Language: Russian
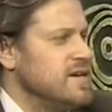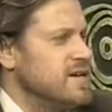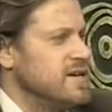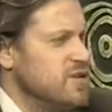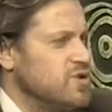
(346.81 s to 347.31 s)

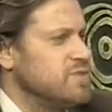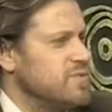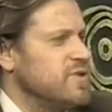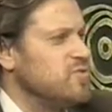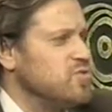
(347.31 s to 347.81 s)
Йосиповна
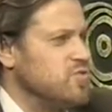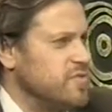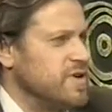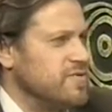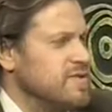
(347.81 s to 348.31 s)

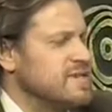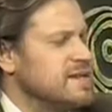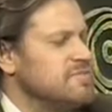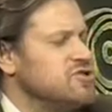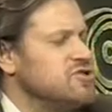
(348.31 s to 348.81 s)
Унуфриева, это
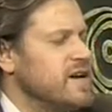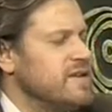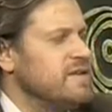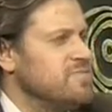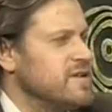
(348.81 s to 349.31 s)

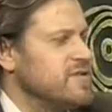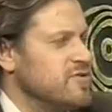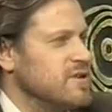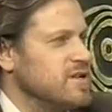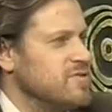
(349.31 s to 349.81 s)
замечательный педагог,
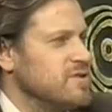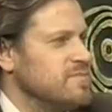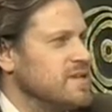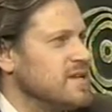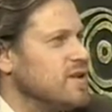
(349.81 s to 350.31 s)
который мне
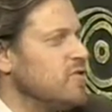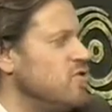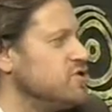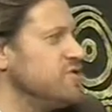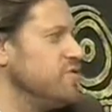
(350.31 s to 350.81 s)
дала
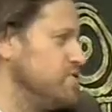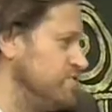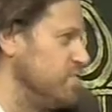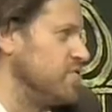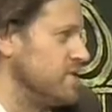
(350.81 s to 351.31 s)
очень-очень
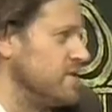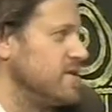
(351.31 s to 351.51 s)
много.